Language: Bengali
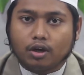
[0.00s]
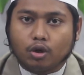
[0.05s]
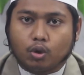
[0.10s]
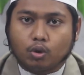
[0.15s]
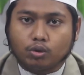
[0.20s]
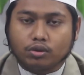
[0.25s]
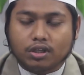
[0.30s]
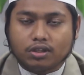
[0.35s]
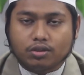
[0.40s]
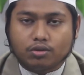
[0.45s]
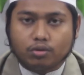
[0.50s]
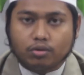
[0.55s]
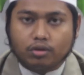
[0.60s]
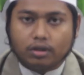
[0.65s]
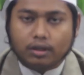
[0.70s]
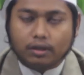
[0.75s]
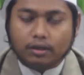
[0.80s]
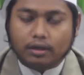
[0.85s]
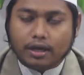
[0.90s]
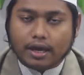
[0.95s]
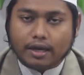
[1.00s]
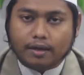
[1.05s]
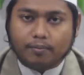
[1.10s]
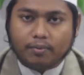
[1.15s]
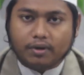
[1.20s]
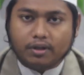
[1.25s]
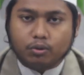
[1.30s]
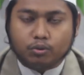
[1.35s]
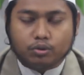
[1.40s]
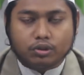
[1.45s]
খোঁজার জন্যে
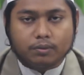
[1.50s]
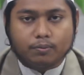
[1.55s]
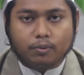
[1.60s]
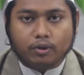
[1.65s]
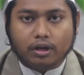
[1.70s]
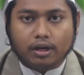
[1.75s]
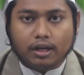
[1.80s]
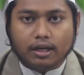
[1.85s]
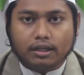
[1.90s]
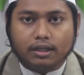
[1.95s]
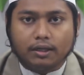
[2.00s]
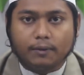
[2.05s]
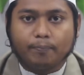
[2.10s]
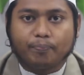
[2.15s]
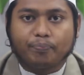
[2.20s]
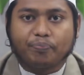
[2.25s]
একবারে উঠে পড়ে লাগি